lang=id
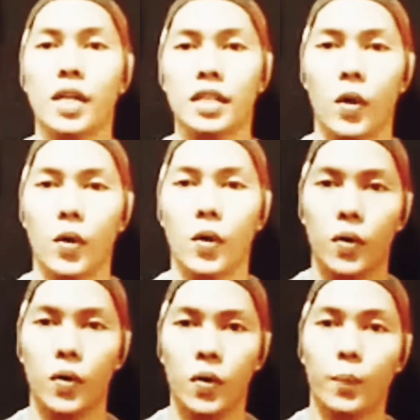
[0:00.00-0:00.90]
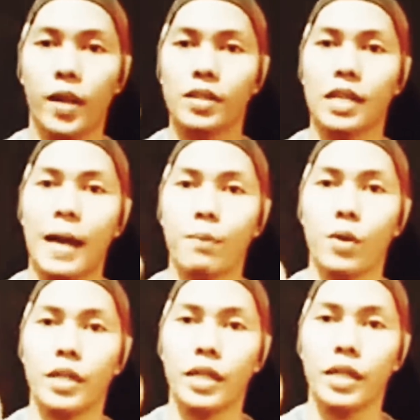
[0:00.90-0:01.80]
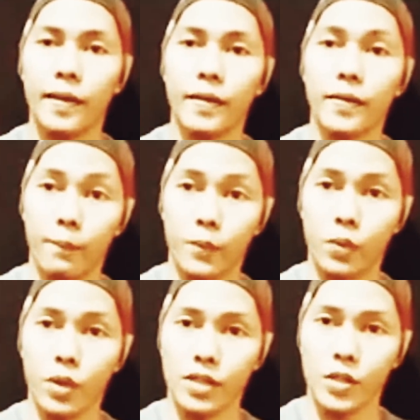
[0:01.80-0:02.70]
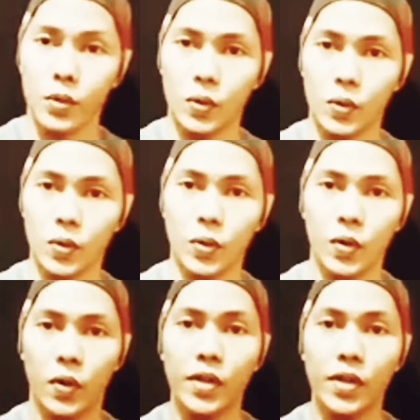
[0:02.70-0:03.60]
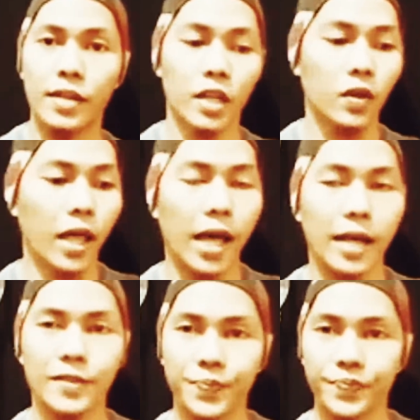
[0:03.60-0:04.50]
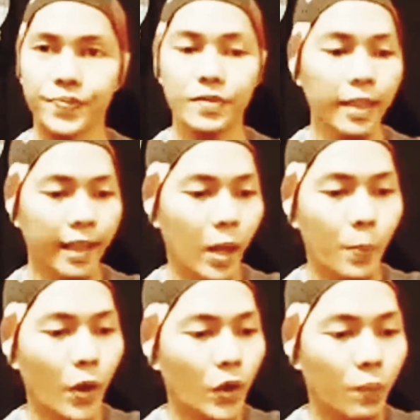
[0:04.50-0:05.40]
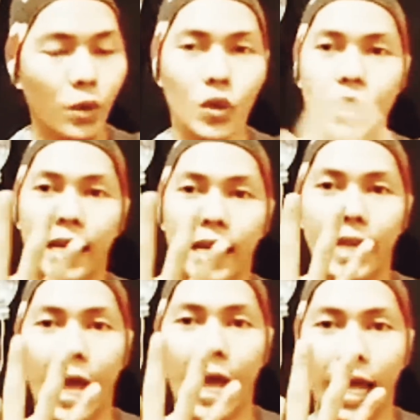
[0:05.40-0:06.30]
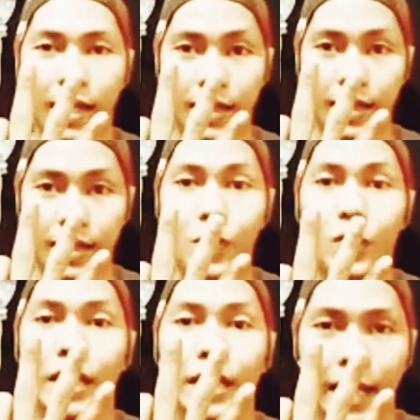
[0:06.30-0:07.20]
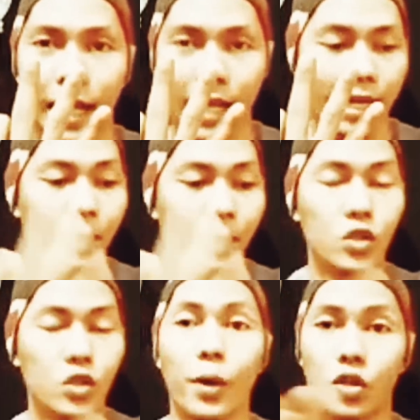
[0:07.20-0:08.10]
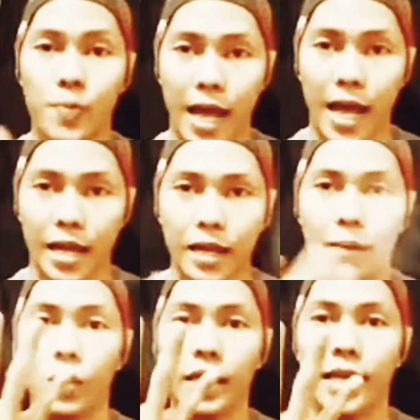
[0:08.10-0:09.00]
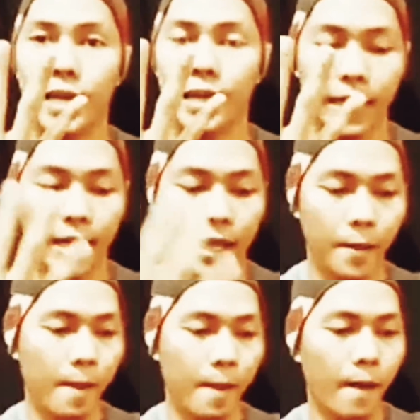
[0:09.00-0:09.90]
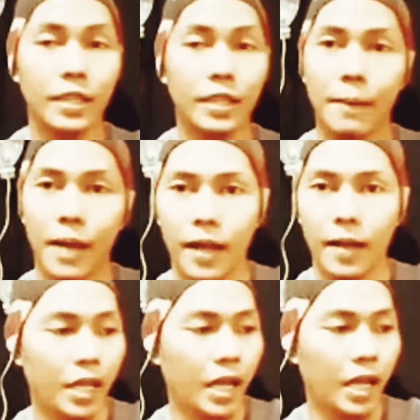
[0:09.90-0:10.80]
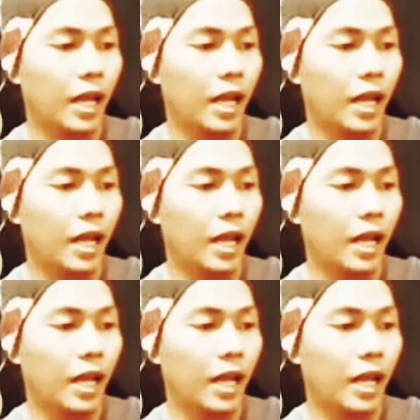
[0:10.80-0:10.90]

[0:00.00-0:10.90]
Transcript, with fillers: di sini bro. Pernah saya upload di tab komunitas itu. Dia ngechat orang, Pondok butuh tiga dari anak katanya. Butuh tiga dari anak. Maksudnya pondok Bahar Butuh tiga dari anak. Pertama, ya,